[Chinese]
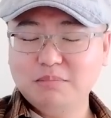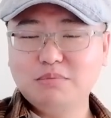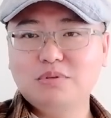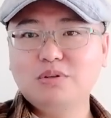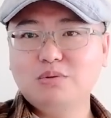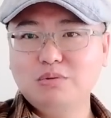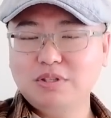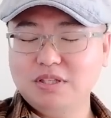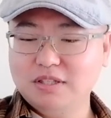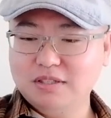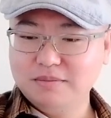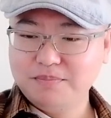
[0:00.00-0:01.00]
它不是固
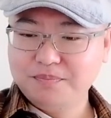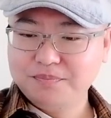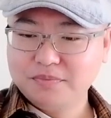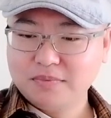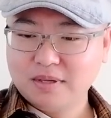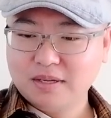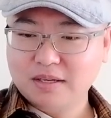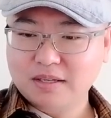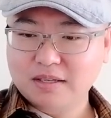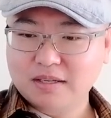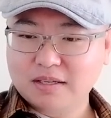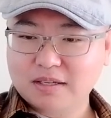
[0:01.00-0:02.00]
体的。
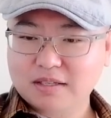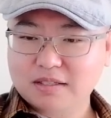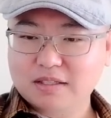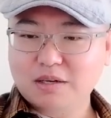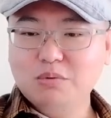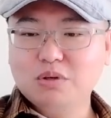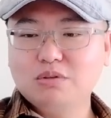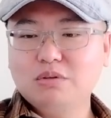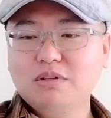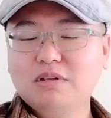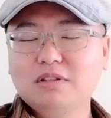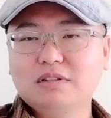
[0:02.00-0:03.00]
那我
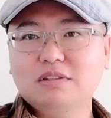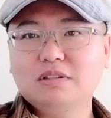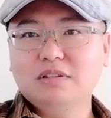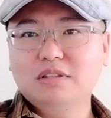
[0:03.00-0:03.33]
说是